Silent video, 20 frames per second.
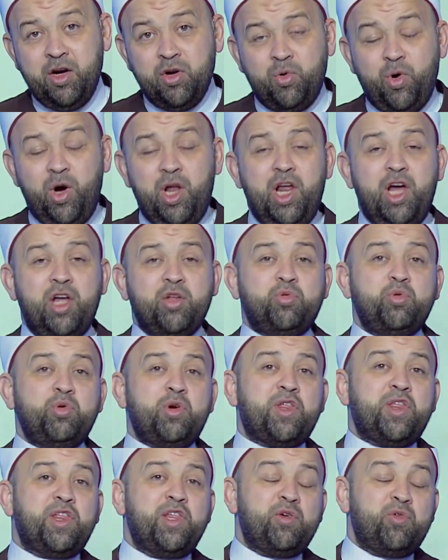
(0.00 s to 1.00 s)
ولا
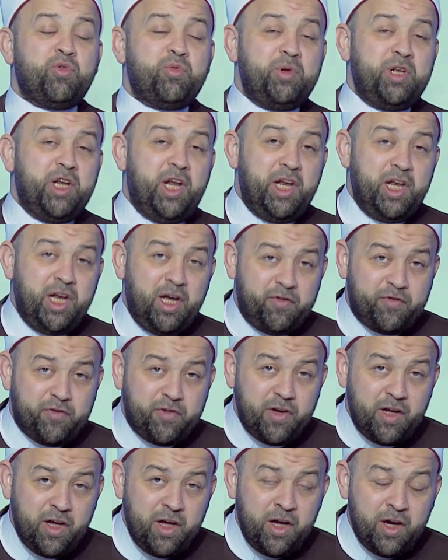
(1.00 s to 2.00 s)
تكثر من
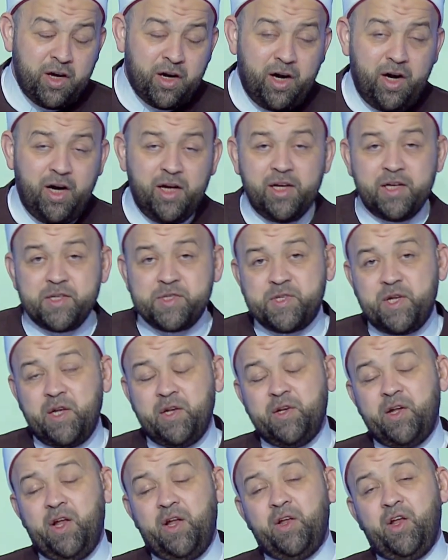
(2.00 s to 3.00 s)
النفل قال
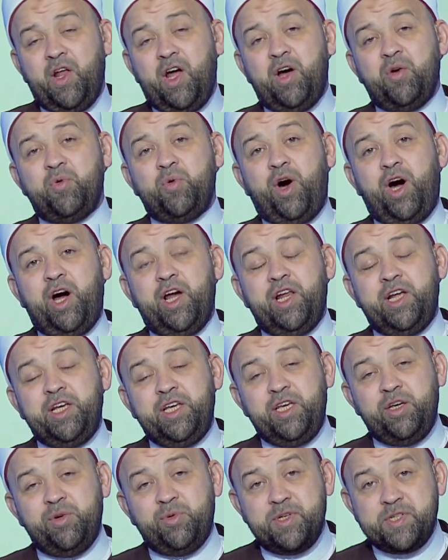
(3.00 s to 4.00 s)
صلى الله
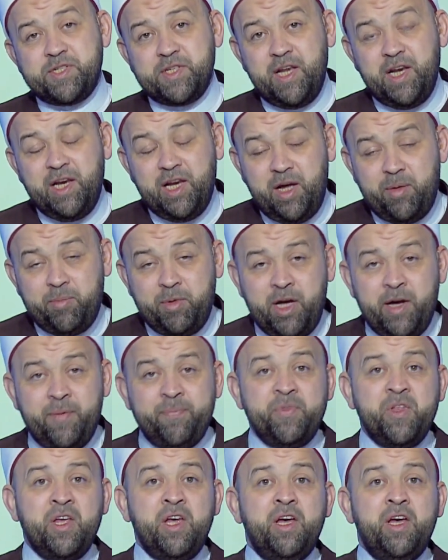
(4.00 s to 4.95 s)
عليه وسلم